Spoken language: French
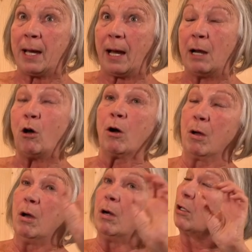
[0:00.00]
alors,
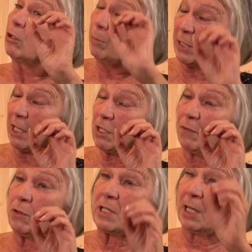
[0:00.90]
comme ça se
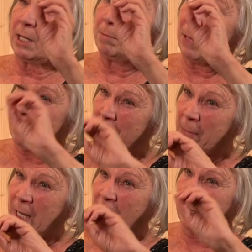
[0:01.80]
faisait, ma
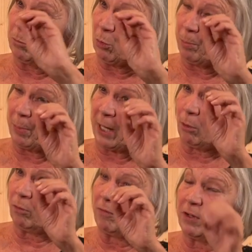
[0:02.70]
mère et mon
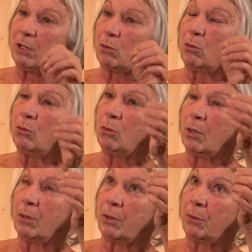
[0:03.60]
père ont
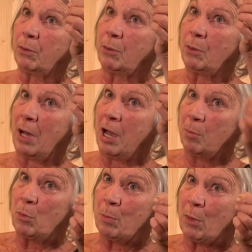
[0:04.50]
vécu euh, un
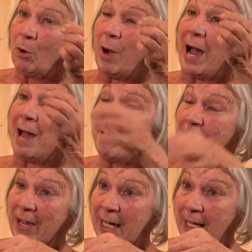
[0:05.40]
moment
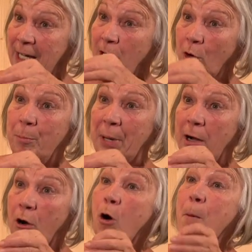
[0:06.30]
avec les
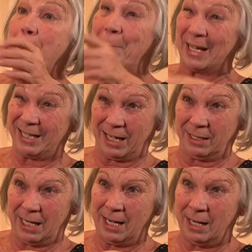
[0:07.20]
grands-parents
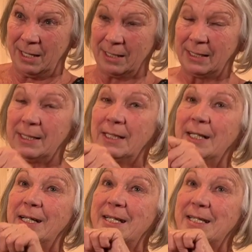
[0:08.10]
paternels.
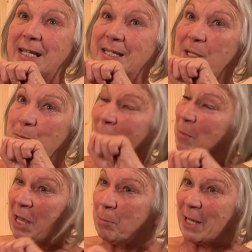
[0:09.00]
Ça s'est pas
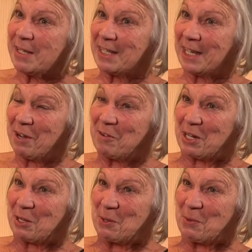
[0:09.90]
bien passé
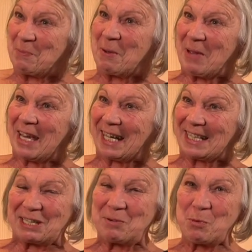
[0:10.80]
avec euh, ma mère et
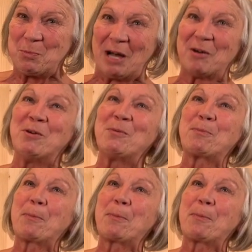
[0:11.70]
ses beaux-parents.